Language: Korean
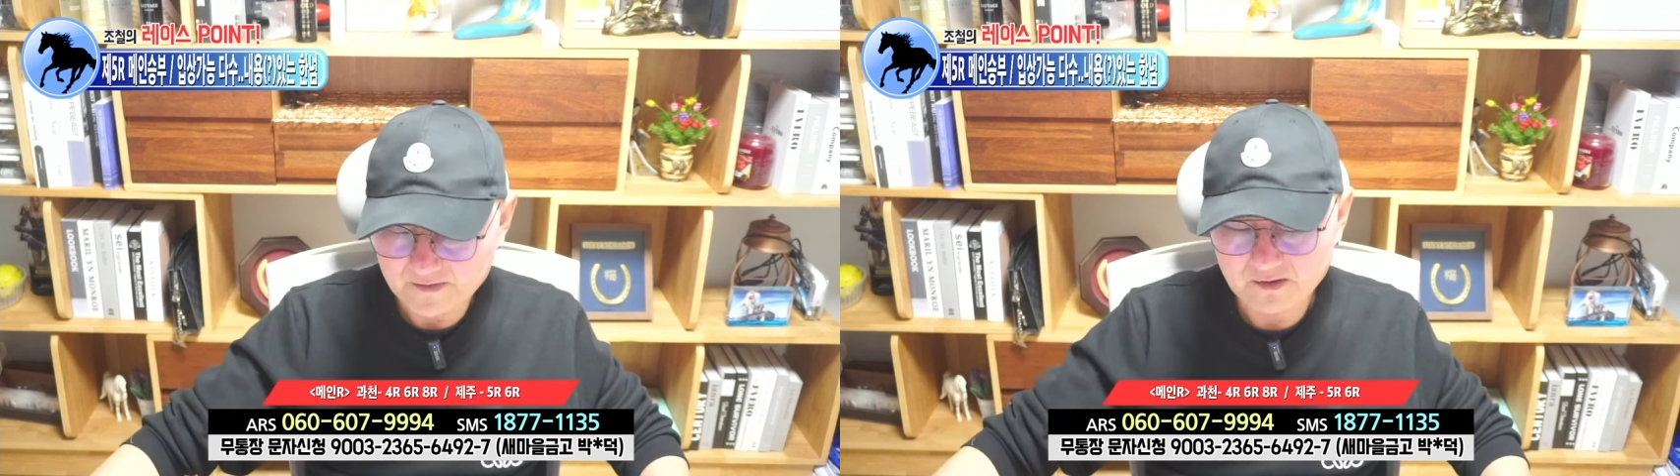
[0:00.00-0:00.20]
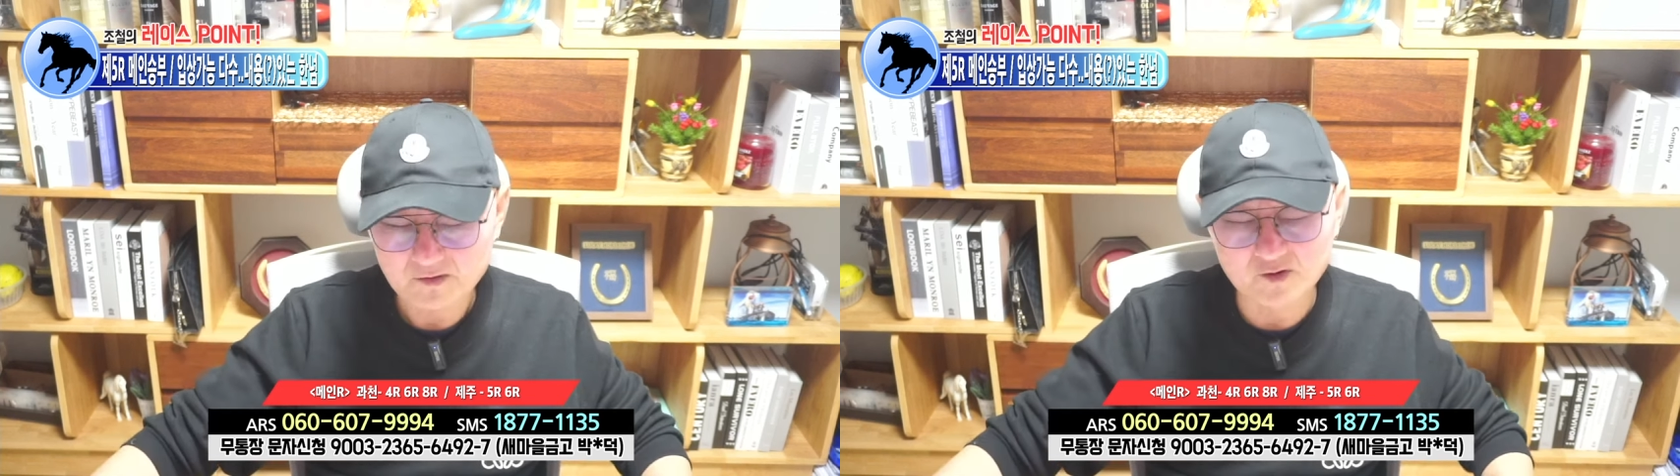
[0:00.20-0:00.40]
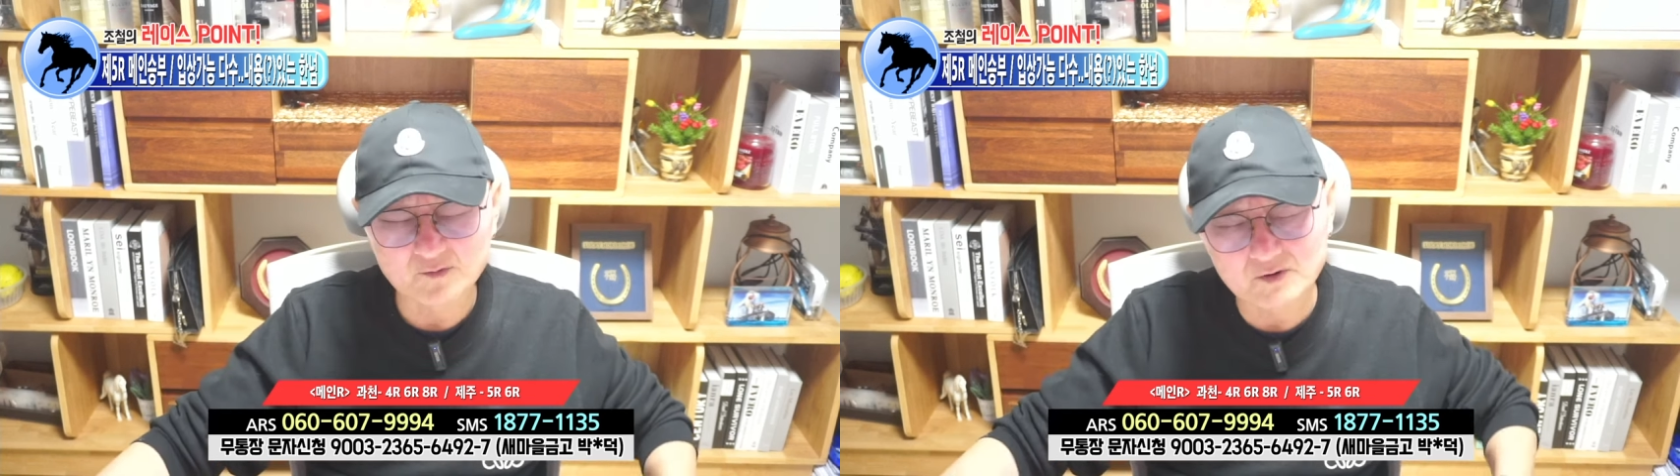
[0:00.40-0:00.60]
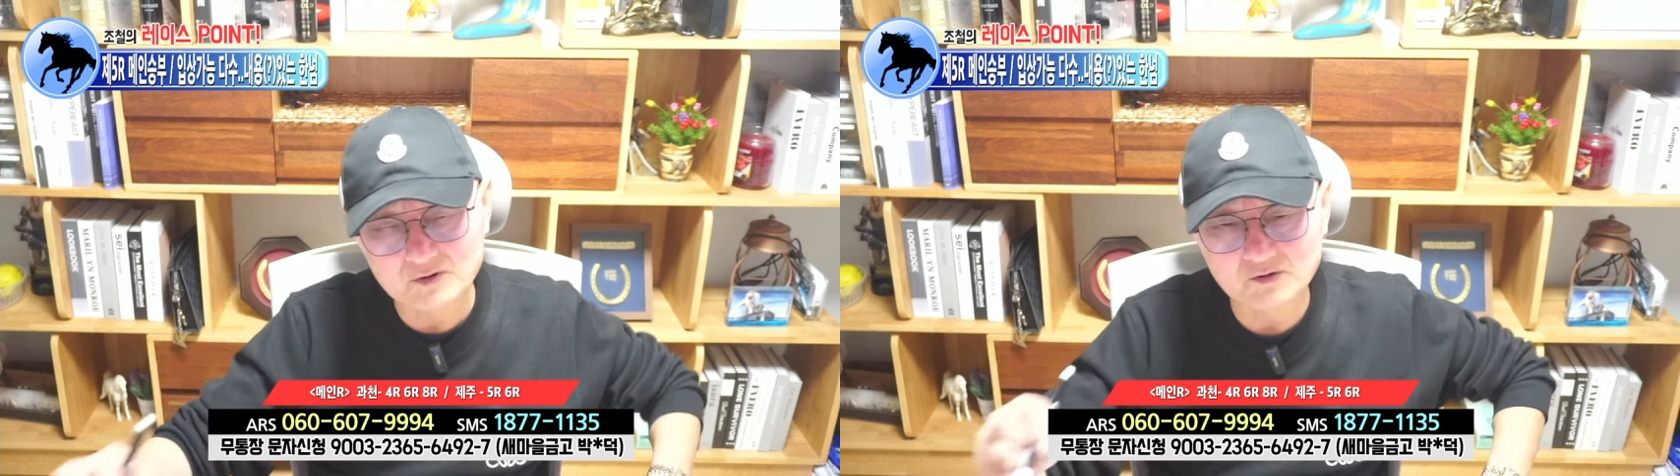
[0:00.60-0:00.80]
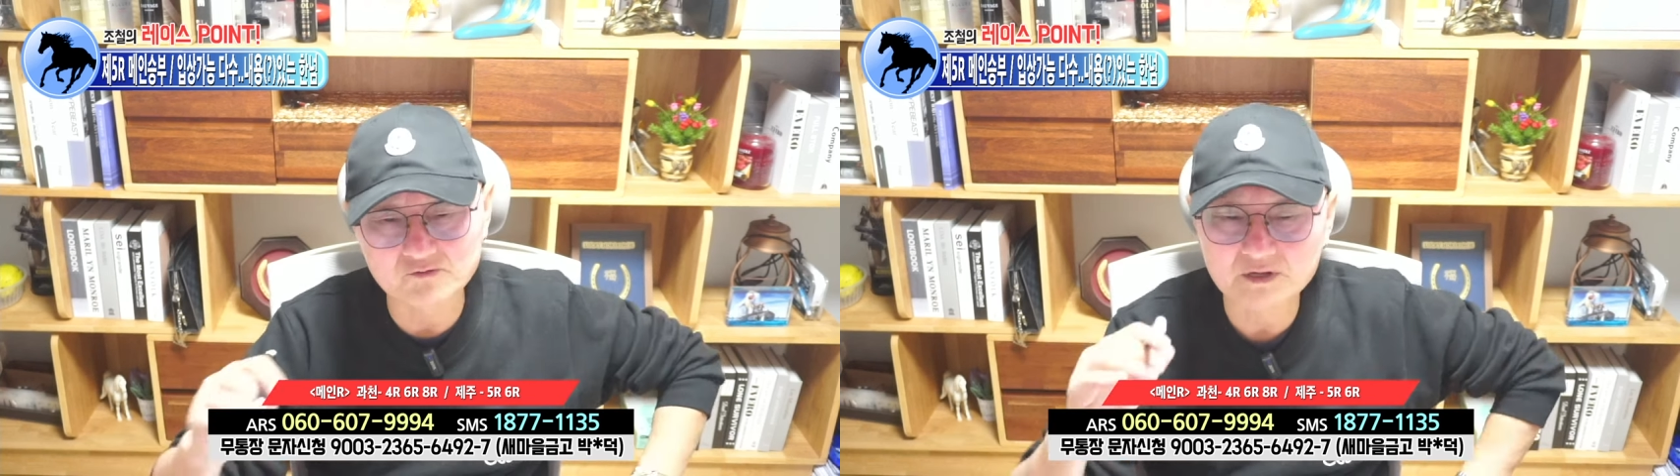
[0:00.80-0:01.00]
요번
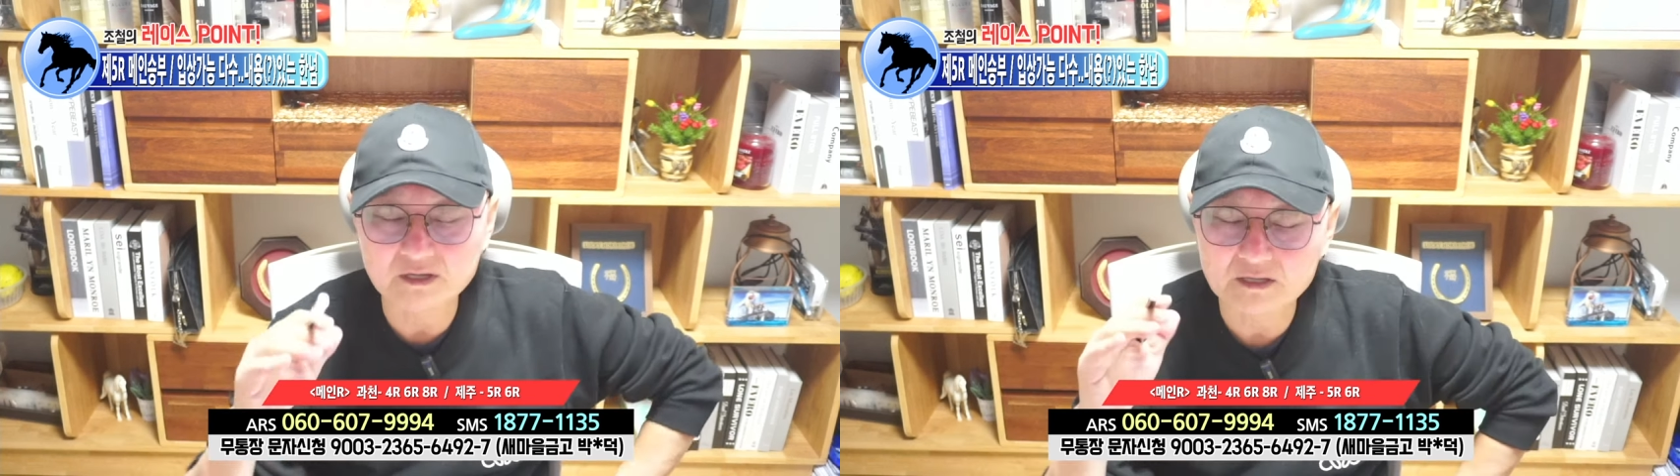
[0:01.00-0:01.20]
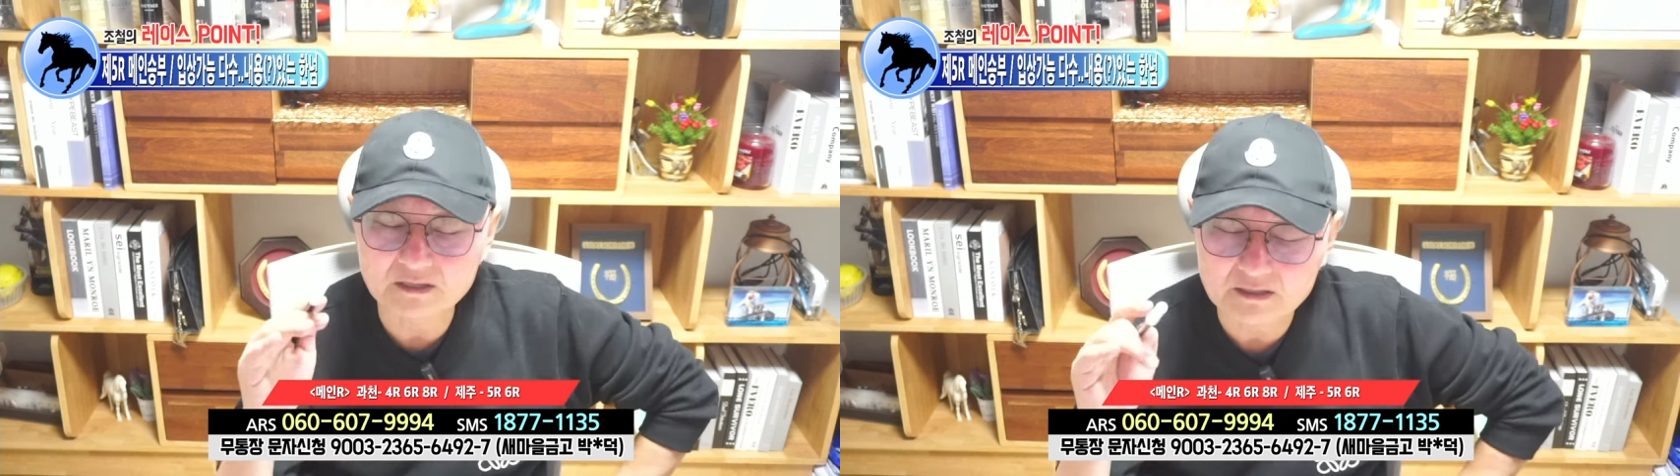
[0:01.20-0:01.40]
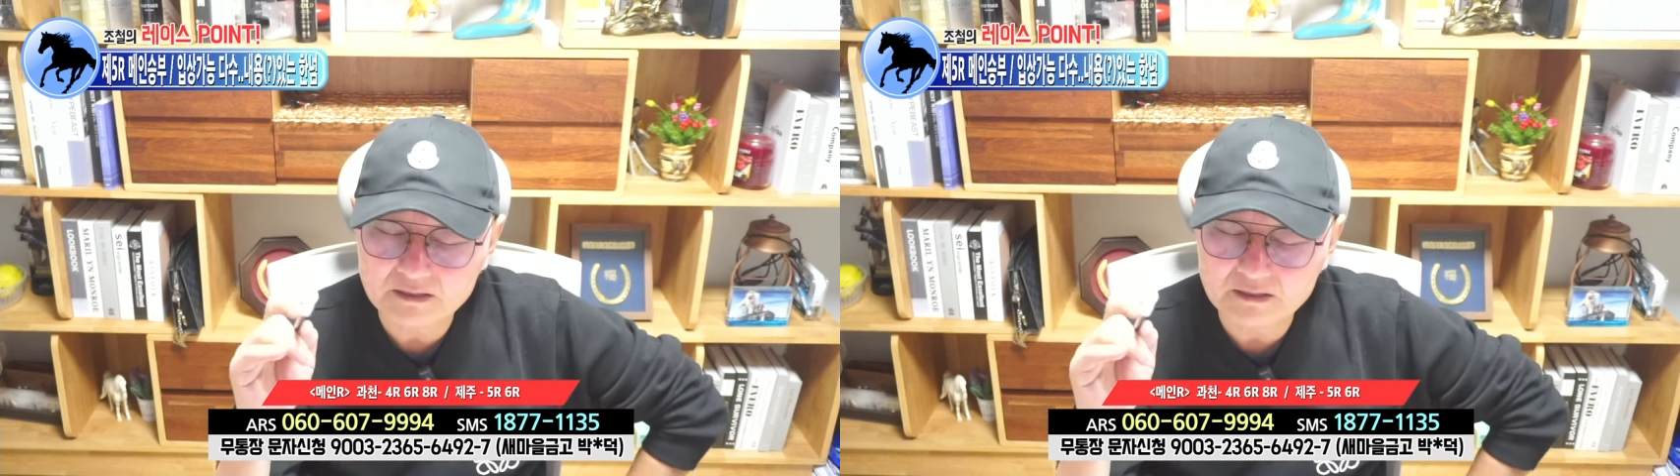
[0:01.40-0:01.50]
거 우리